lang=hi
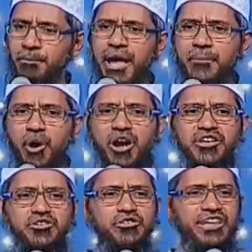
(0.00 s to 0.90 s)
मैं
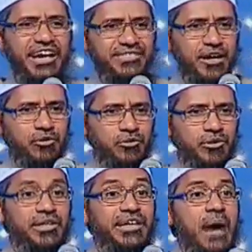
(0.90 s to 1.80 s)
पॉलिटिशियन से कहता हूं
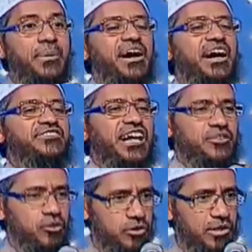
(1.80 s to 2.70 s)
कि आप हक का
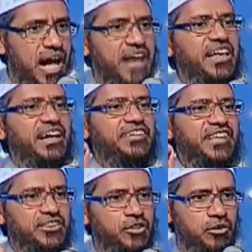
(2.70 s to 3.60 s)
साथ दो अदल का
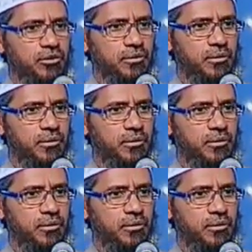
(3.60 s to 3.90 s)
साथ दो